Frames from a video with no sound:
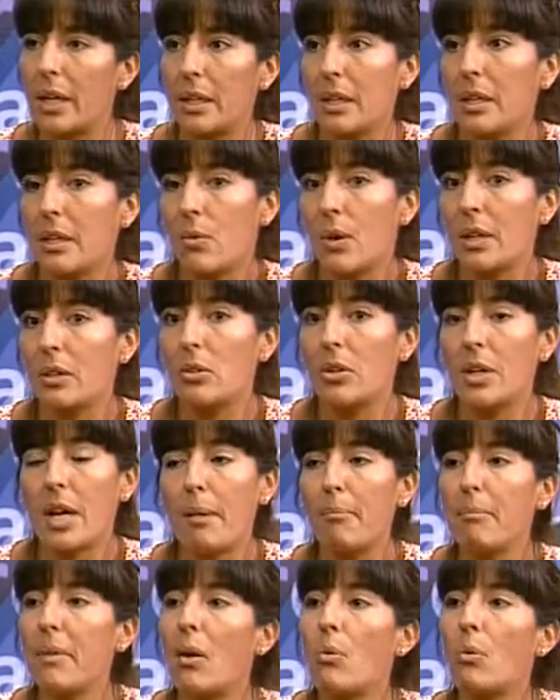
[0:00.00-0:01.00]
Y cuando
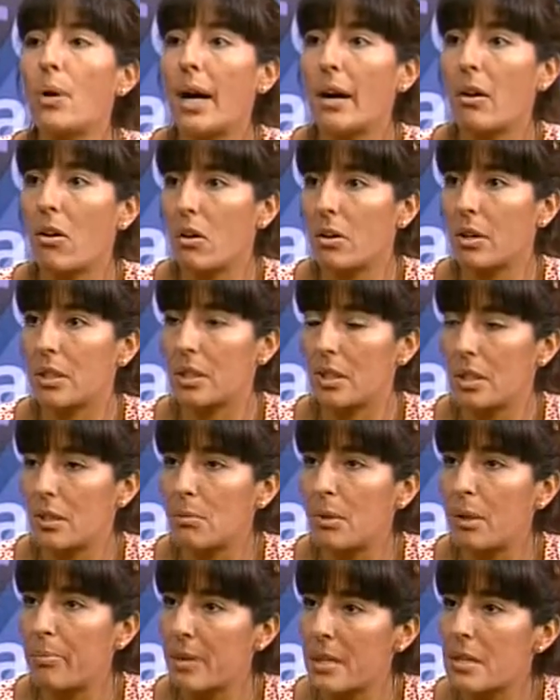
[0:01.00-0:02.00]
cambia una corte,
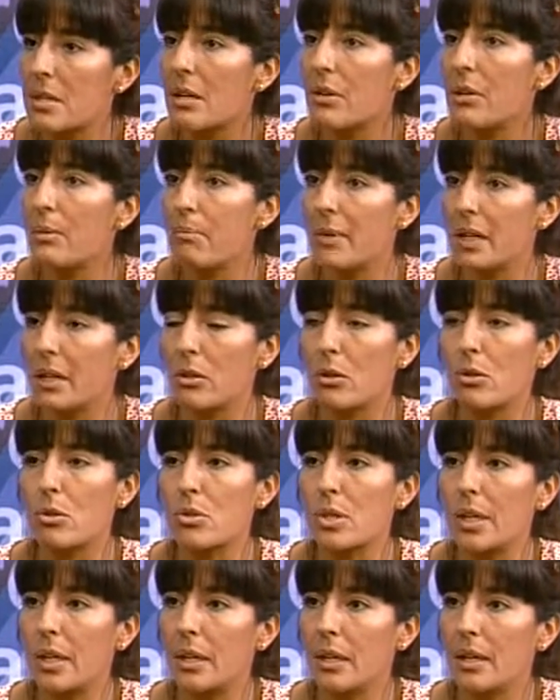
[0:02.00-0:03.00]
como ha pasado en
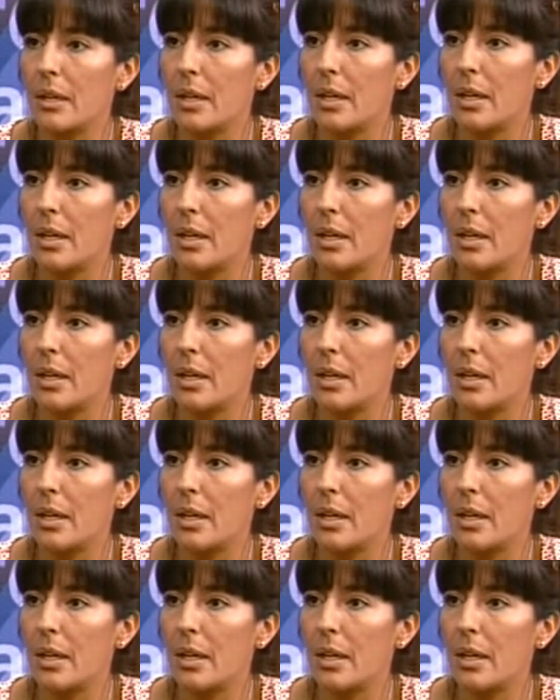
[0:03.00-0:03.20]
Mendoza,